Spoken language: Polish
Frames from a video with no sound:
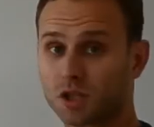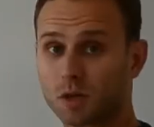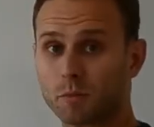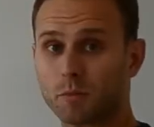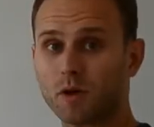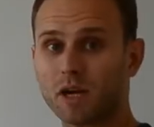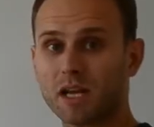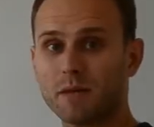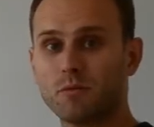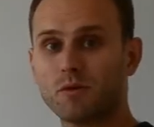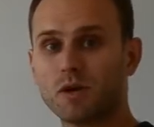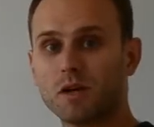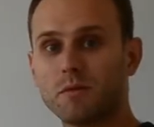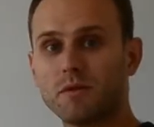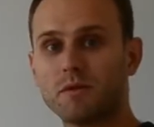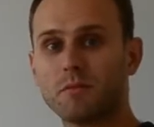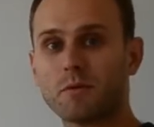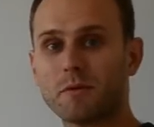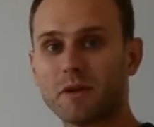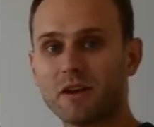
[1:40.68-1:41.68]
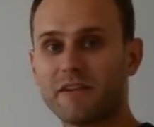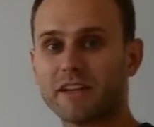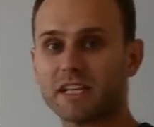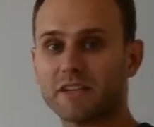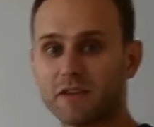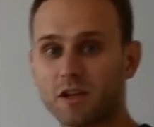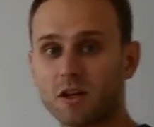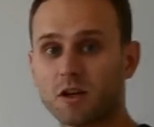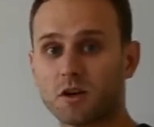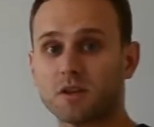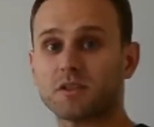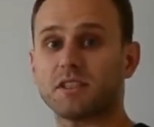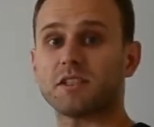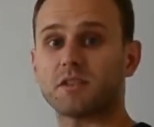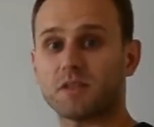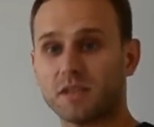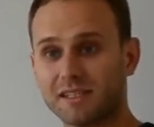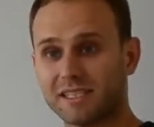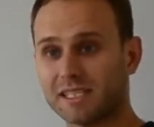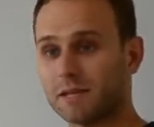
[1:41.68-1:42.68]
to pole byłoby pomalowane wielokrotnie,
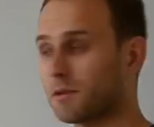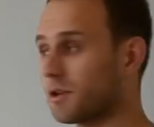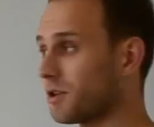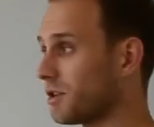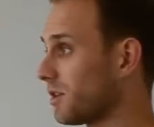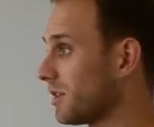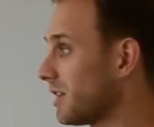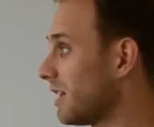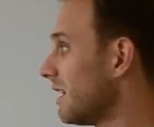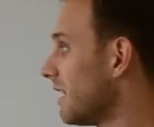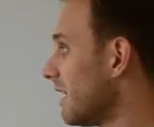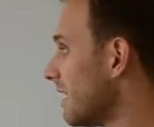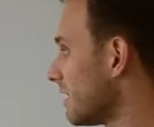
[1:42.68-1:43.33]
co jest zabronione.